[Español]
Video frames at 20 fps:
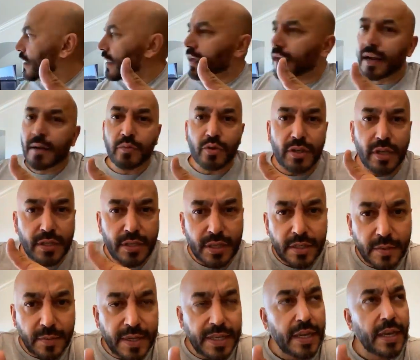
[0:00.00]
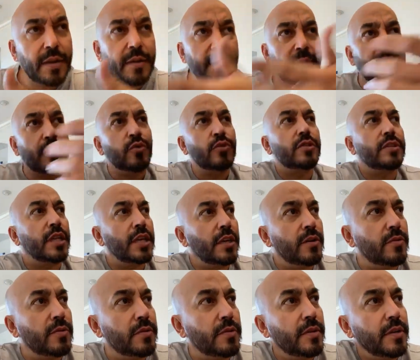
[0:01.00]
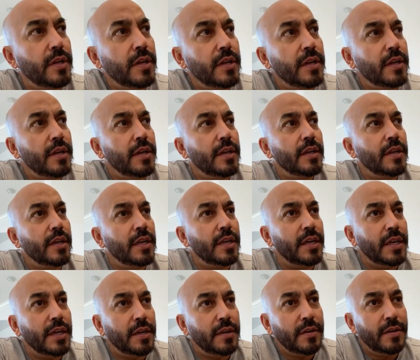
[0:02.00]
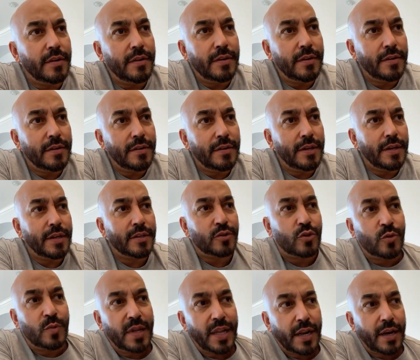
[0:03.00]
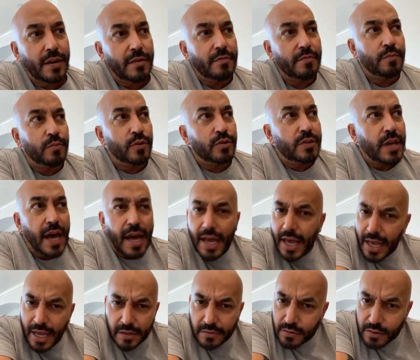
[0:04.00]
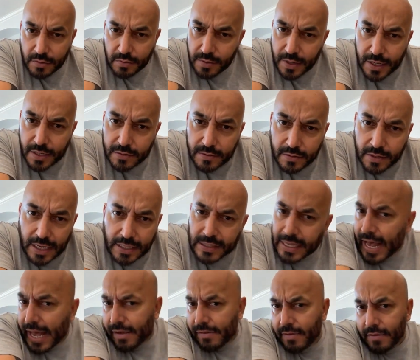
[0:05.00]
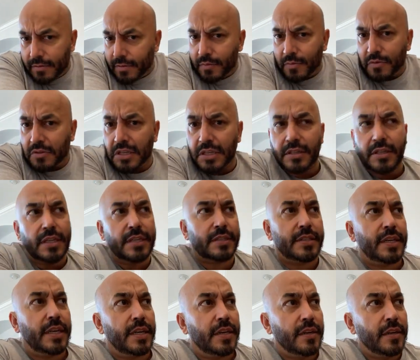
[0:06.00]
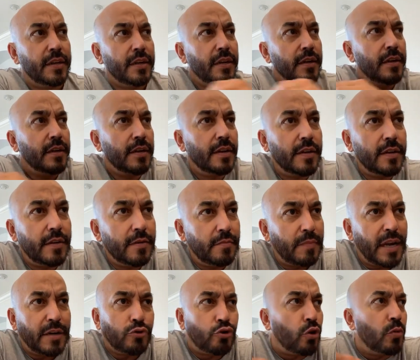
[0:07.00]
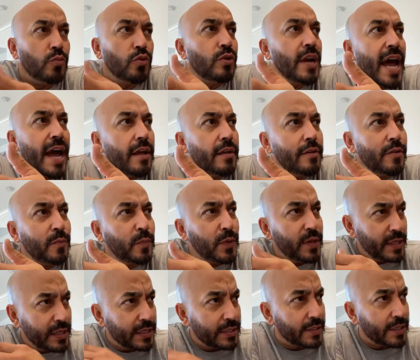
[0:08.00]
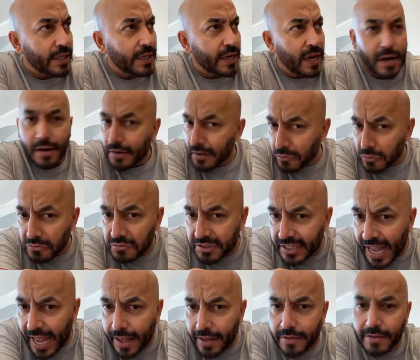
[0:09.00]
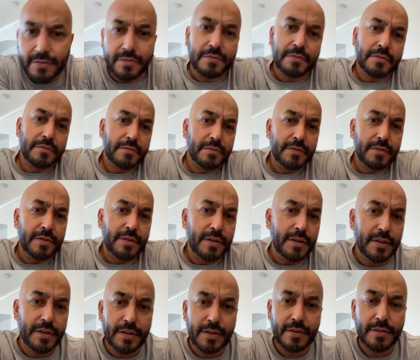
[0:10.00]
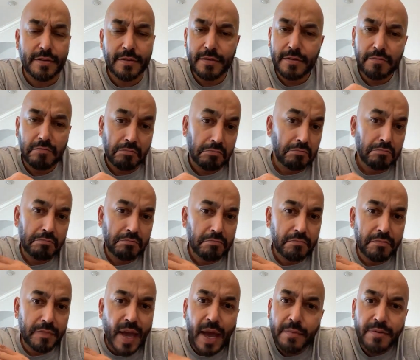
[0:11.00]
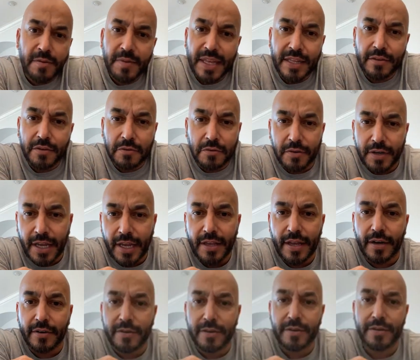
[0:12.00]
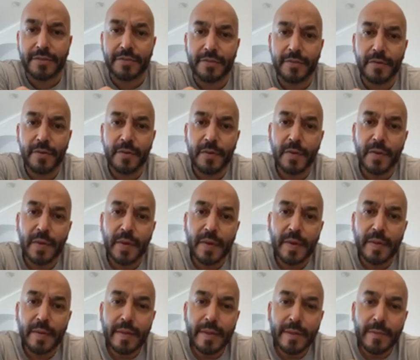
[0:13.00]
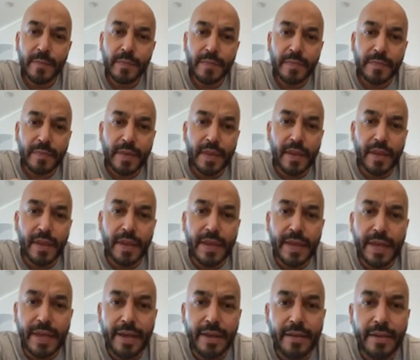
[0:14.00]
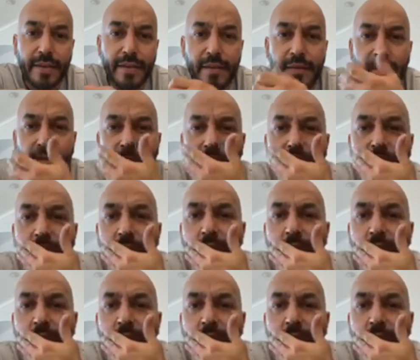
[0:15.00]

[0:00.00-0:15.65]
de que la muchacha se viniera a vivir contigo y, estuvieran, pues ya estuvieras casado, como quien dice, mancomunado, puede decir, arrejuntado, eh, ya viviendo con ella, ¿no? Eh,